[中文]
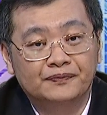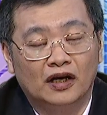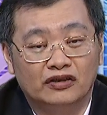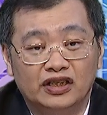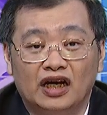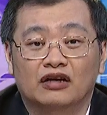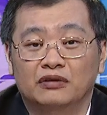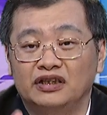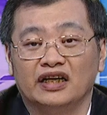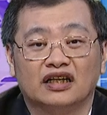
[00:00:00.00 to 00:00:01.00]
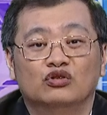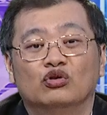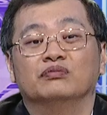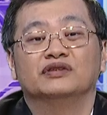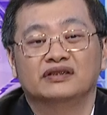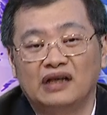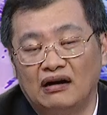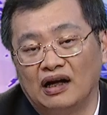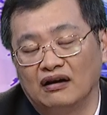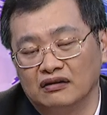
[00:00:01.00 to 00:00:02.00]
哦，现在有没有跌更多，我不知
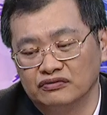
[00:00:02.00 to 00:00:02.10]
道啦。